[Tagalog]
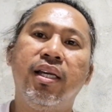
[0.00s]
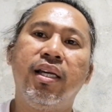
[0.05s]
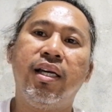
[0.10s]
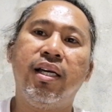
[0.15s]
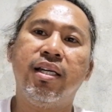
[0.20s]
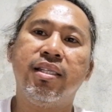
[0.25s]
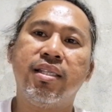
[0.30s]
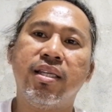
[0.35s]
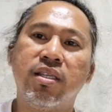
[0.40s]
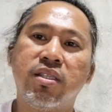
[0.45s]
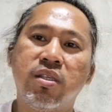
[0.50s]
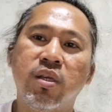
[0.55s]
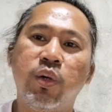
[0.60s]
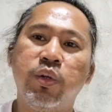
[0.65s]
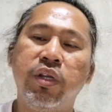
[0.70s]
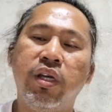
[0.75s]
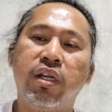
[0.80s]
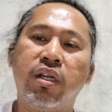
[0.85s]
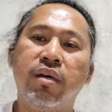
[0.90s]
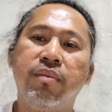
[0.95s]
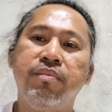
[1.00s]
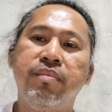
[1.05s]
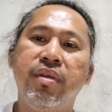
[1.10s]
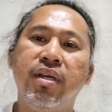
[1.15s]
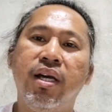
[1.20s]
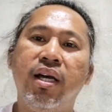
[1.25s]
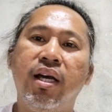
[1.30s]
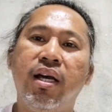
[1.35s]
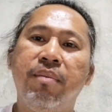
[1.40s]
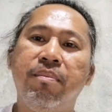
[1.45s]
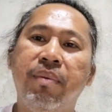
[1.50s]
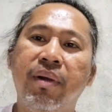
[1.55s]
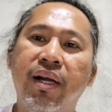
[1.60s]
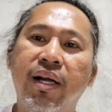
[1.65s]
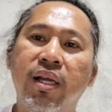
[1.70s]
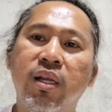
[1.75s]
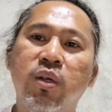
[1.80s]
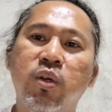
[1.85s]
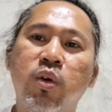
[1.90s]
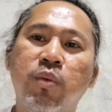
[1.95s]
uh, sa Saudi Arabia. Ang
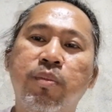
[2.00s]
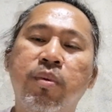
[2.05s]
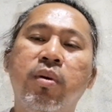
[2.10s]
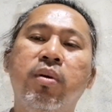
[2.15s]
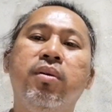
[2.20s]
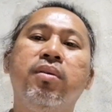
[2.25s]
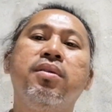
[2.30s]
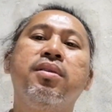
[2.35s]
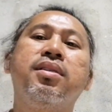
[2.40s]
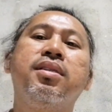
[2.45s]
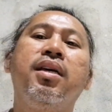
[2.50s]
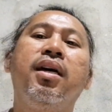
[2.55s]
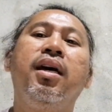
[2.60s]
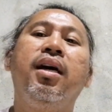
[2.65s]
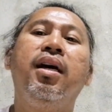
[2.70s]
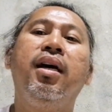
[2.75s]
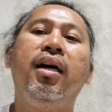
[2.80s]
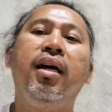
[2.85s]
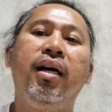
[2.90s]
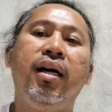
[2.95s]
pangalan ko po sa